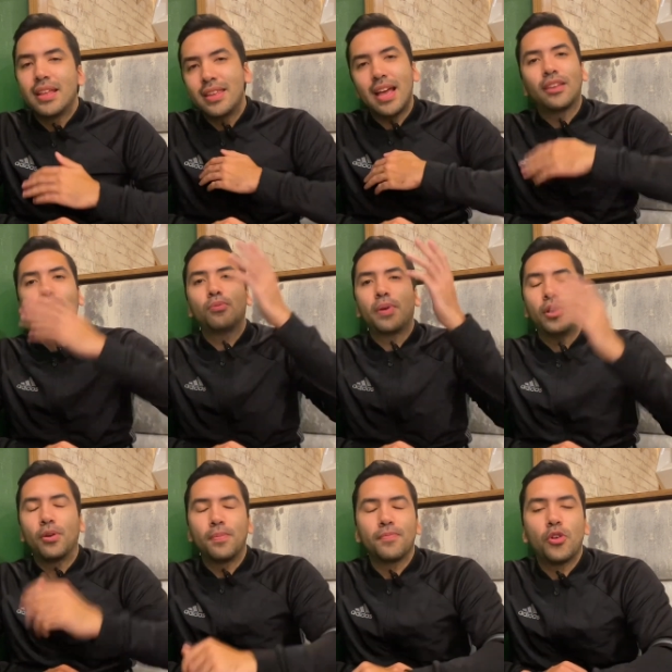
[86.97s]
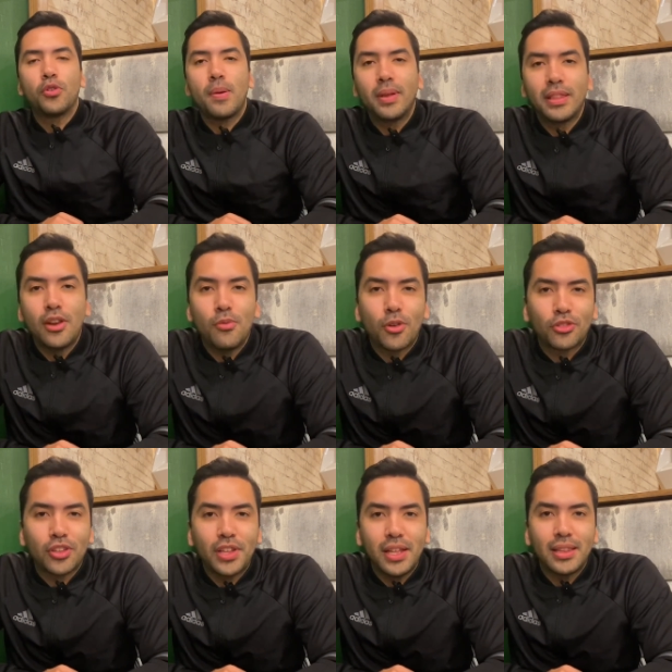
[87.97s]
Ya superó obviamente el número
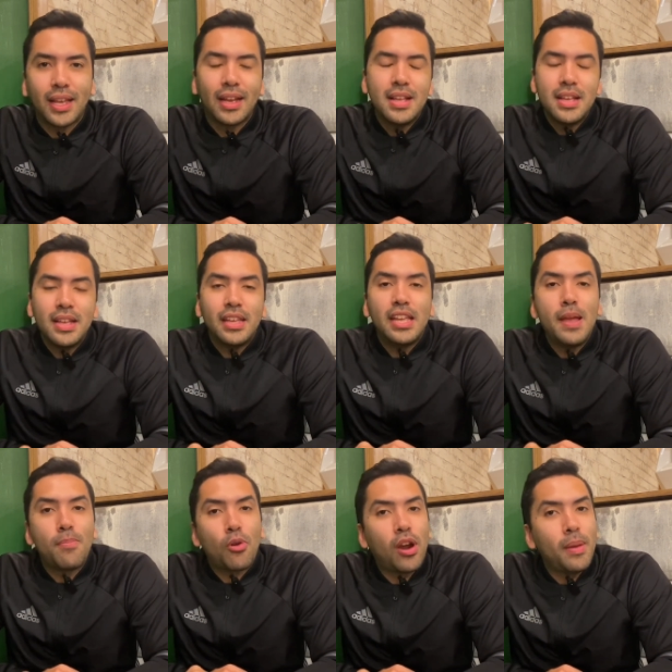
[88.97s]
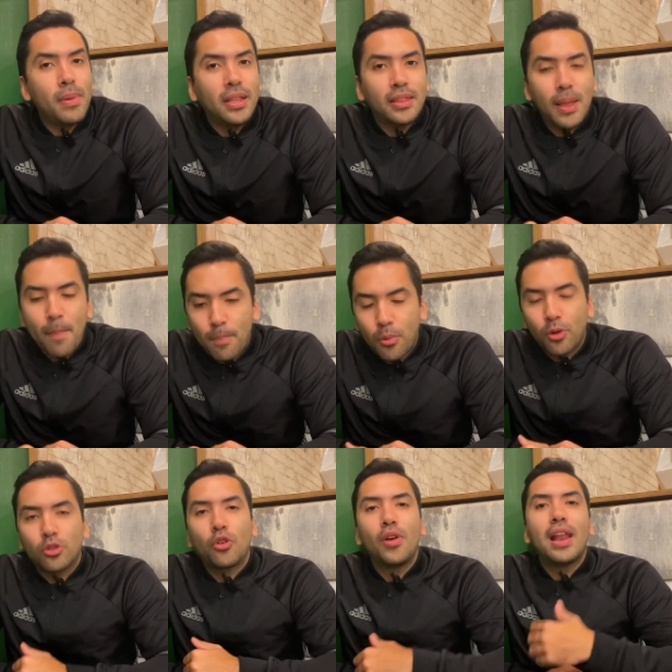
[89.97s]
70 y probablemente
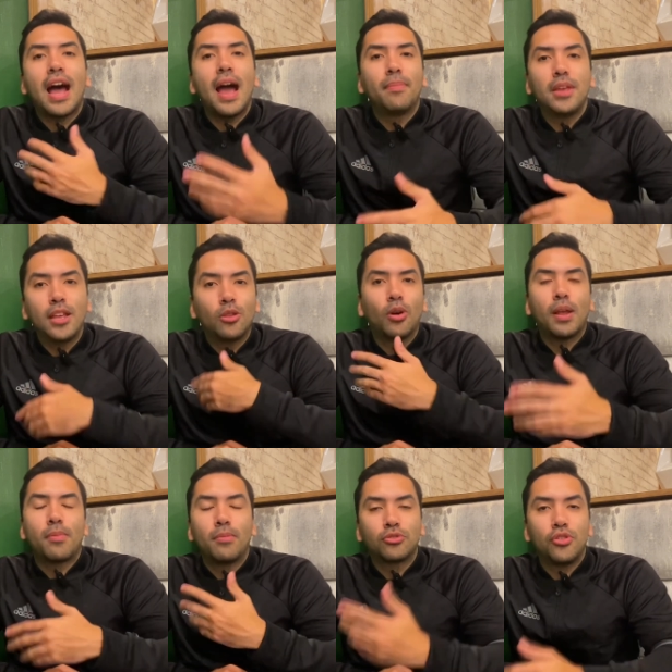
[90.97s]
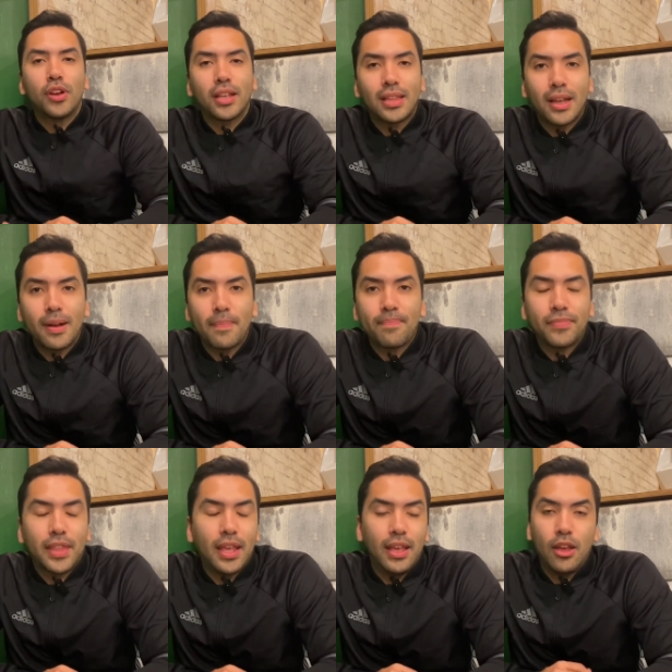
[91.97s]
por todo el hype y toda la promoción que está
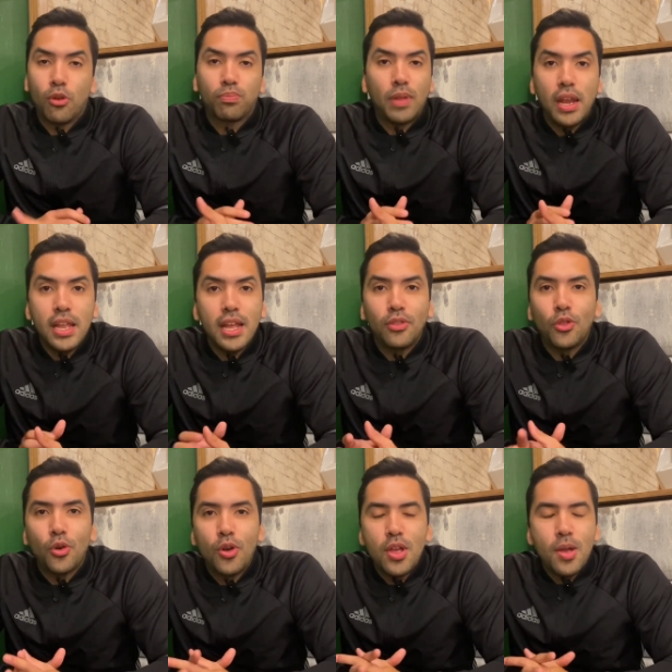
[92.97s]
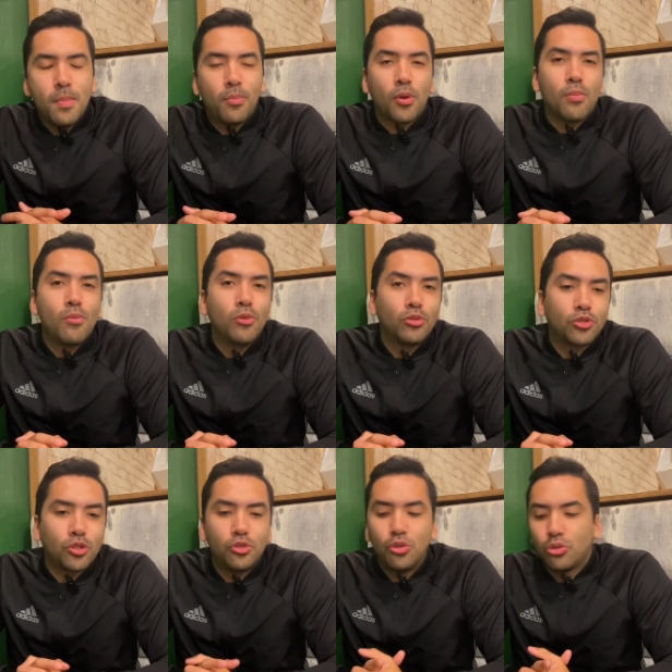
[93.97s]
eh, obteniendo por
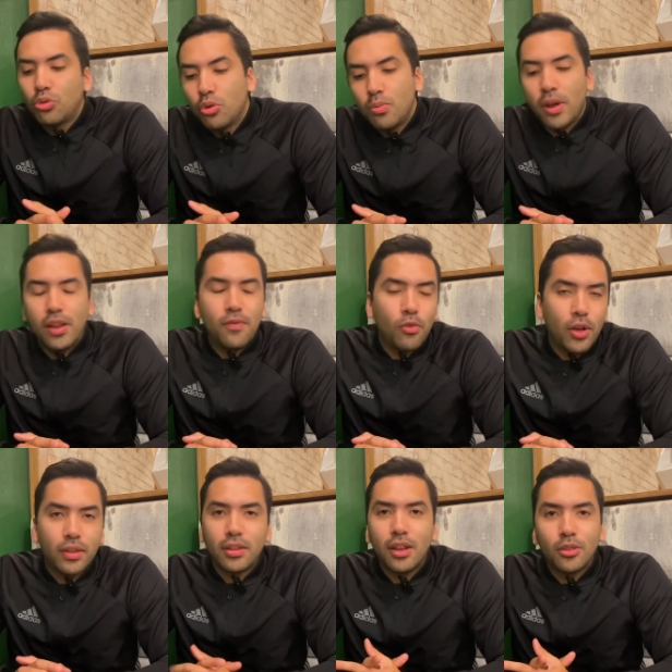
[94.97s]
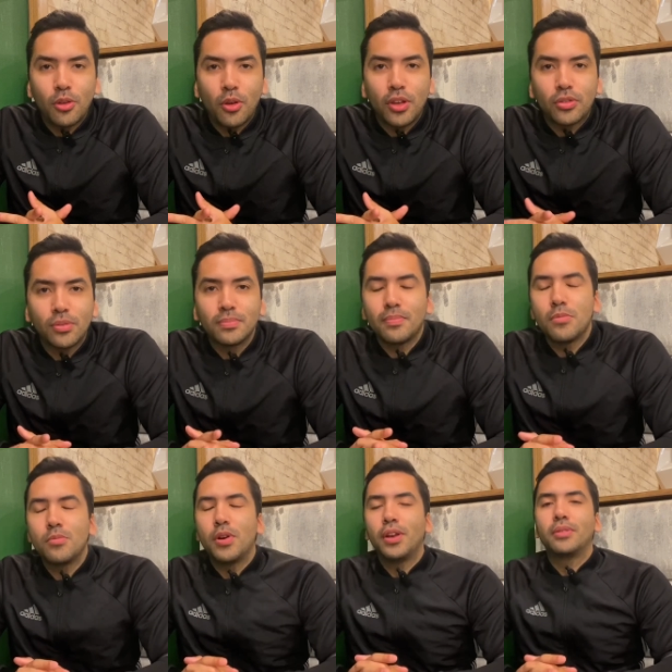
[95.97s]
muchos youtubers, influencers y todo eso,
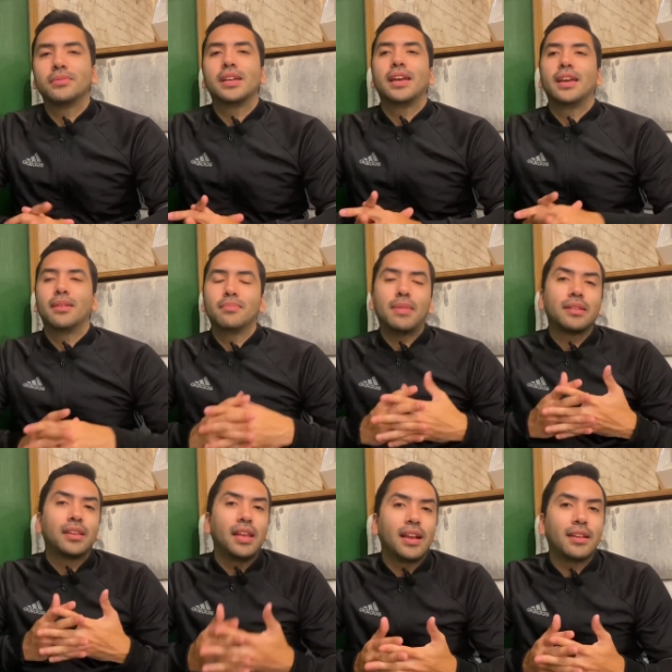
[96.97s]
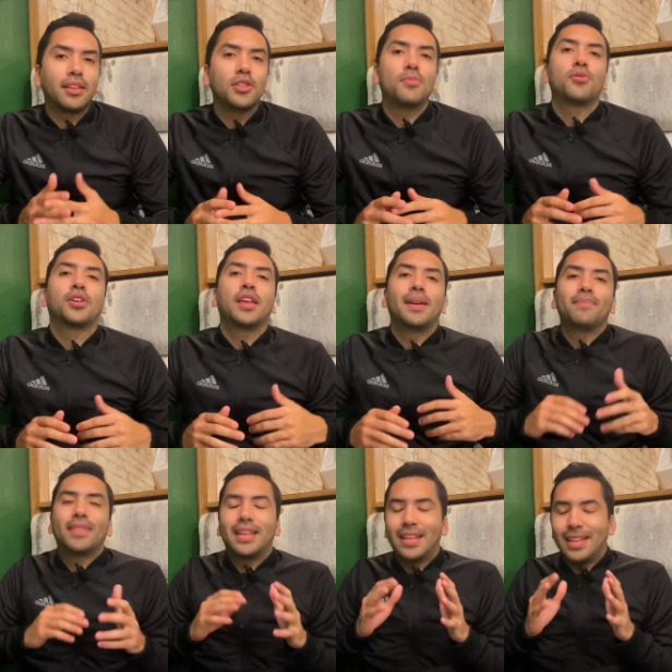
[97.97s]
bueno, eh, va a seguir creciendo porque